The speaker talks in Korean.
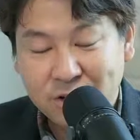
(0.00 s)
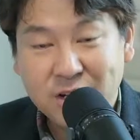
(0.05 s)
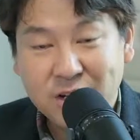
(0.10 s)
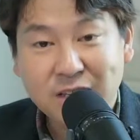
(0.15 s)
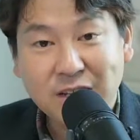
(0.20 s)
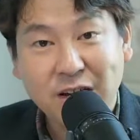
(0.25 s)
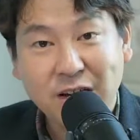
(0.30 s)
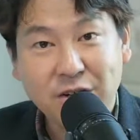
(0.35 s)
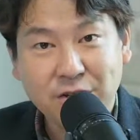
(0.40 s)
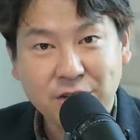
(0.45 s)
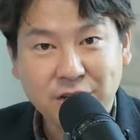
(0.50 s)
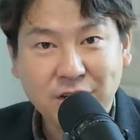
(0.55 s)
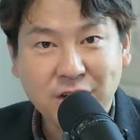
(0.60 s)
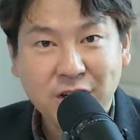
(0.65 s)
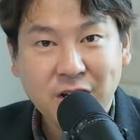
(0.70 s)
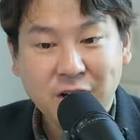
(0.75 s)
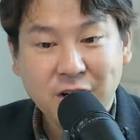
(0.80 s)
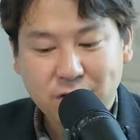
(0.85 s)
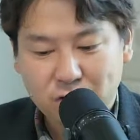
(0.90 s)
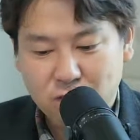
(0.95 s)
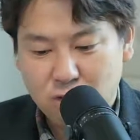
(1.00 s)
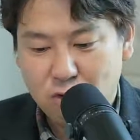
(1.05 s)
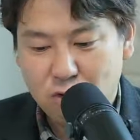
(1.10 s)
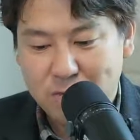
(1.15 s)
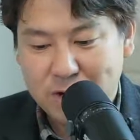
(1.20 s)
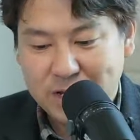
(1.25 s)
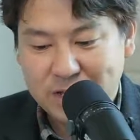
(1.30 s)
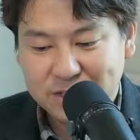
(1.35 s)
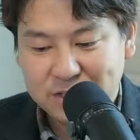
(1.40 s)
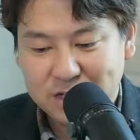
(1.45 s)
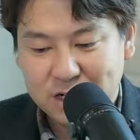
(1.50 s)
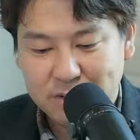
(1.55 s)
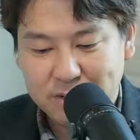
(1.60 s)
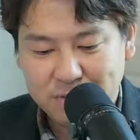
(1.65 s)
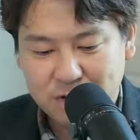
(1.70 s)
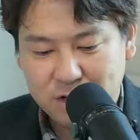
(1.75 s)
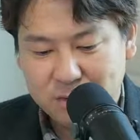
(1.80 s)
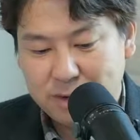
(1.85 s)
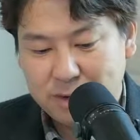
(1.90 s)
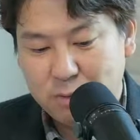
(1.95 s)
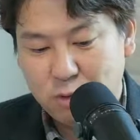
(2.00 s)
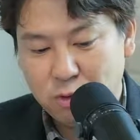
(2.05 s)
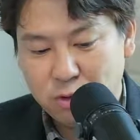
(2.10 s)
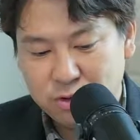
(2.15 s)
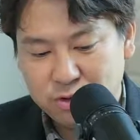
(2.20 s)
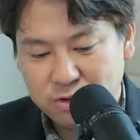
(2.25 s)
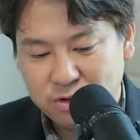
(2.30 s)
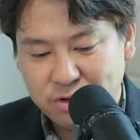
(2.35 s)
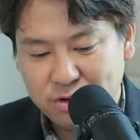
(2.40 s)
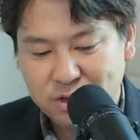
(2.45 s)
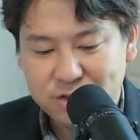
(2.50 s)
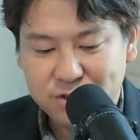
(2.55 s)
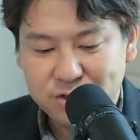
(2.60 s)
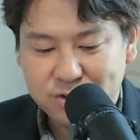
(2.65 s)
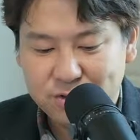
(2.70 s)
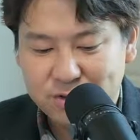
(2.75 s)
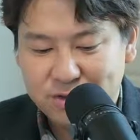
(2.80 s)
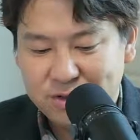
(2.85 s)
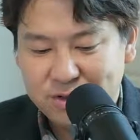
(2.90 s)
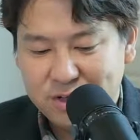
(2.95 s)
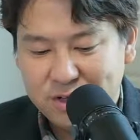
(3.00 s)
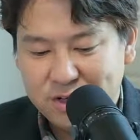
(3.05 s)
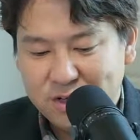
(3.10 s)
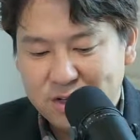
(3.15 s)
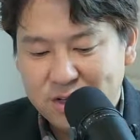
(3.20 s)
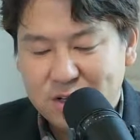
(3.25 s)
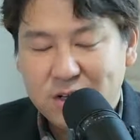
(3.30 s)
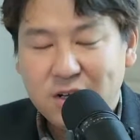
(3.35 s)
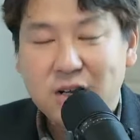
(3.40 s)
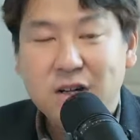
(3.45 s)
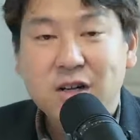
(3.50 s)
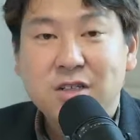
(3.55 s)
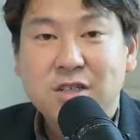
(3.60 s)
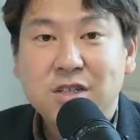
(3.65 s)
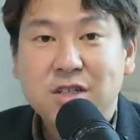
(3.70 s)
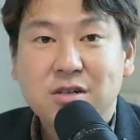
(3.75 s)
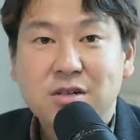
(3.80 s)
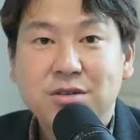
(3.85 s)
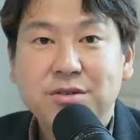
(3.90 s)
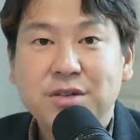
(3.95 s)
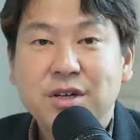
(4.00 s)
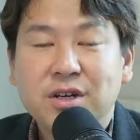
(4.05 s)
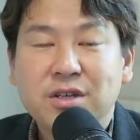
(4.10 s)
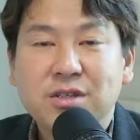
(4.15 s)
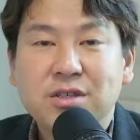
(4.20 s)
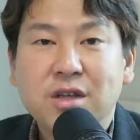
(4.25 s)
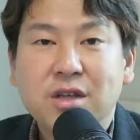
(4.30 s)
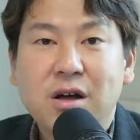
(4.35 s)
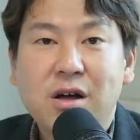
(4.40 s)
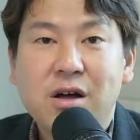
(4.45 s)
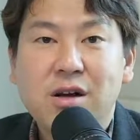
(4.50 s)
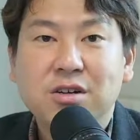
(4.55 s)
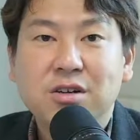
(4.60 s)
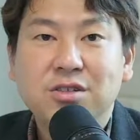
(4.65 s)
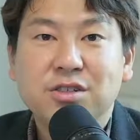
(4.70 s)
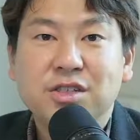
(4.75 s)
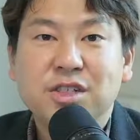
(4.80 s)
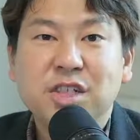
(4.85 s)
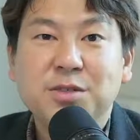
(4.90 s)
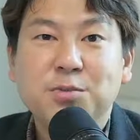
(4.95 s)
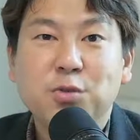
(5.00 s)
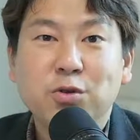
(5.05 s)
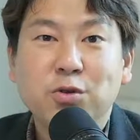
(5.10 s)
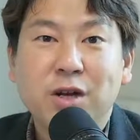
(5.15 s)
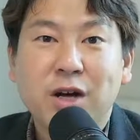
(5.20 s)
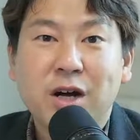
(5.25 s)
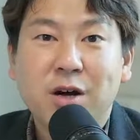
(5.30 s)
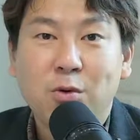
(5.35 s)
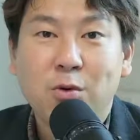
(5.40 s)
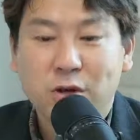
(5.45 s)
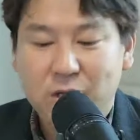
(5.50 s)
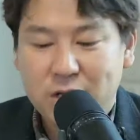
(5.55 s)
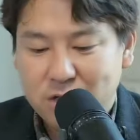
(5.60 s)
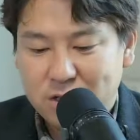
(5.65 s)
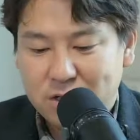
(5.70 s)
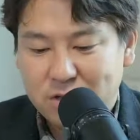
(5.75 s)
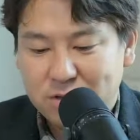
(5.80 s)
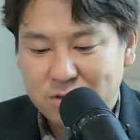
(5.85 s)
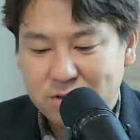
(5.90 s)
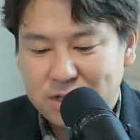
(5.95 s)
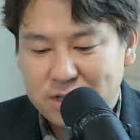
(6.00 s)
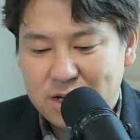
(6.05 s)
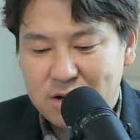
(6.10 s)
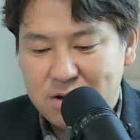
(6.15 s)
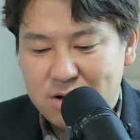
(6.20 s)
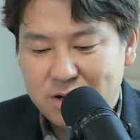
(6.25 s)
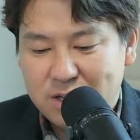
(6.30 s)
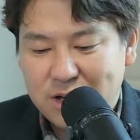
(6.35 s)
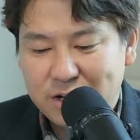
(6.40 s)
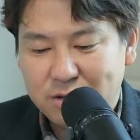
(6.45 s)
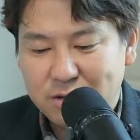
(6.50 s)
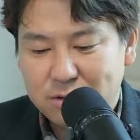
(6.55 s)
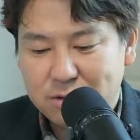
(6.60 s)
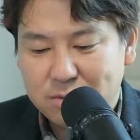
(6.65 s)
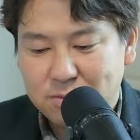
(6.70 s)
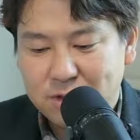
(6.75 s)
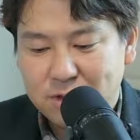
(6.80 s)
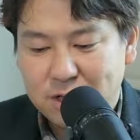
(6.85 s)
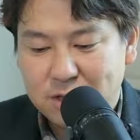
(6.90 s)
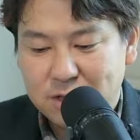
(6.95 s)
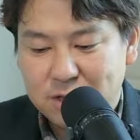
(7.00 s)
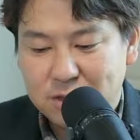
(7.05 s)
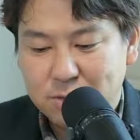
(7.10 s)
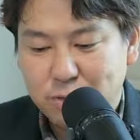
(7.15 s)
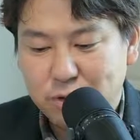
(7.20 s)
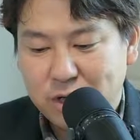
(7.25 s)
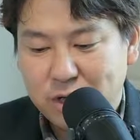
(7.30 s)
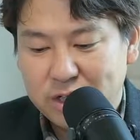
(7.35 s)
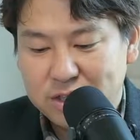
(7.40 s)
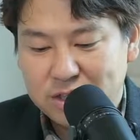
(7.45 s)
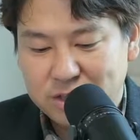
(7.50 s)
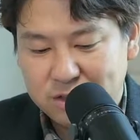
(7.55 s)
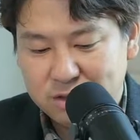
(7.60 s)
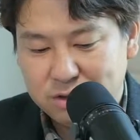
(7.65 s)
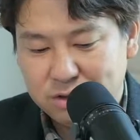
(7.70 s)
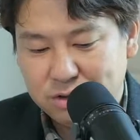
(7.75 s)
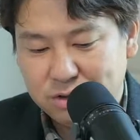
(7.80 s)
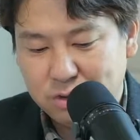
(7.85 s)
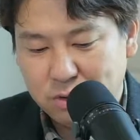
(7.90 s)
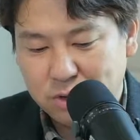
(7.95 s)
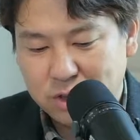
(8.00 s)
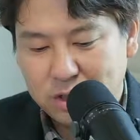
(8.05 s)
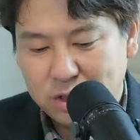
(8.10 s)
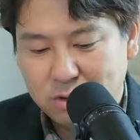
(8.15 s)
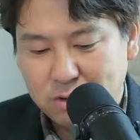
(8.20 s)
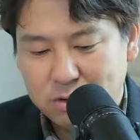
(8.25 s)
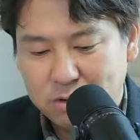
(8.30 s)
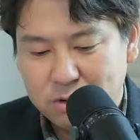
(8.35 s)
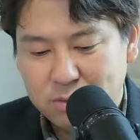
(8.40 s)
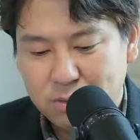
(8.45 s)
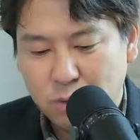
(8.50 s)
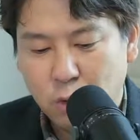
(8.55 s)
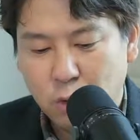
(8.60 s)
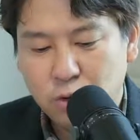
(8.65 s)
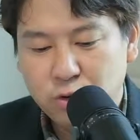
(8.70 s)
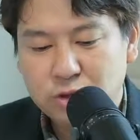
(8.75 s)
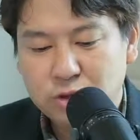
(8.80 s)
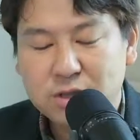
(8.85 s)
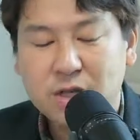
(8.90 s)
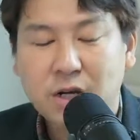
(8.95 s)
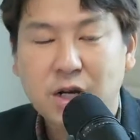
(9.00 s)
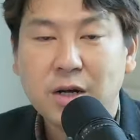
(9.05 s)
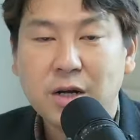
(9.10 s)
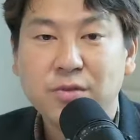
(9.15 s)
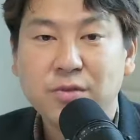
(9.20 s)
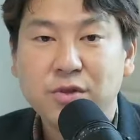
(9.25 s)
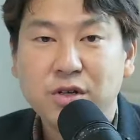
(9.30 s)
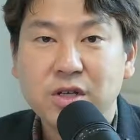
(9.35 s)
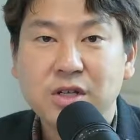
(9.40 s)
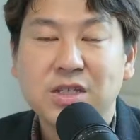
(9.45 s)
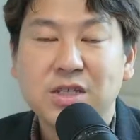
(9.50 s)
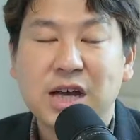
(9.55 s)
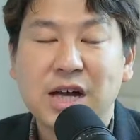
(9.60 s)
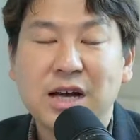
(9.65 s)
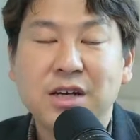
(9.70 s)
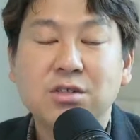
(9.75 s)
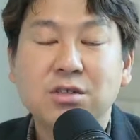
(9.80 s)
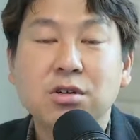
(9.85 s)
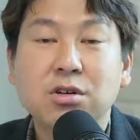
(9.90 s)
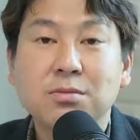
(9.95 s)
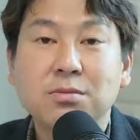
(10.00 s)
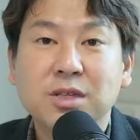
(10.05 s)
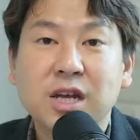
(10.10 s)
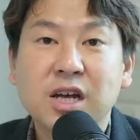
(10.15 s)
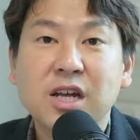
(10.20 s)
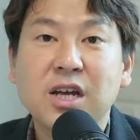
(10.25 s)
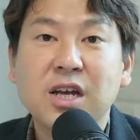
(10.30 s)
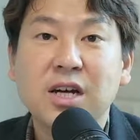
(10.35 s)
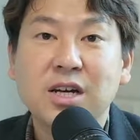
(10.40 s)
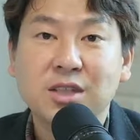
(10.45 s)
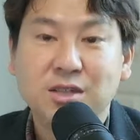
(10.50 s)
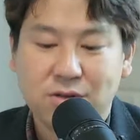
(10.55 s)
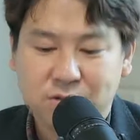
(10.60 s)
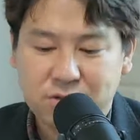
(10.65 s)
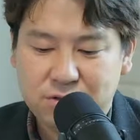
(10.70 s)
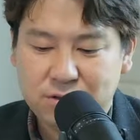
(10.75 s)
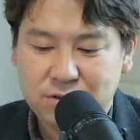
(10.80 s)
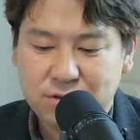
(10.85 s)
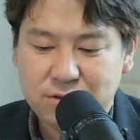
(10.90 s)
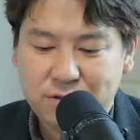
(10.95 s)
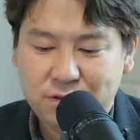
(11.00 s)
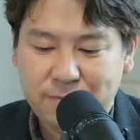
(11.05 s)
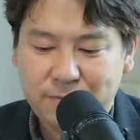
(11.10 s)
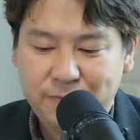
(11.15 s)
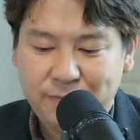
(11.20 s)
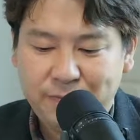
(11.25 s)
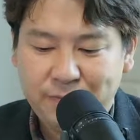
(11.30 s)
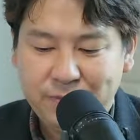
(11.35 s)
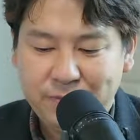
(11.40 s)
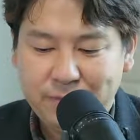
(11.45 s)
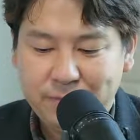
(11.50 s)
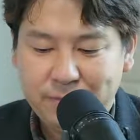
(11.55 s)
그러니까 당연히 더욱 많은 사람들이 막 몰려들었겠죠. 자, 그런데 그 상황은 시모다가 원하는 그런 상황은 아니었습니다. 시모다가 진정으로 원했던 것은 모든 사람들이 자기처럼 살아가는 것이었어요.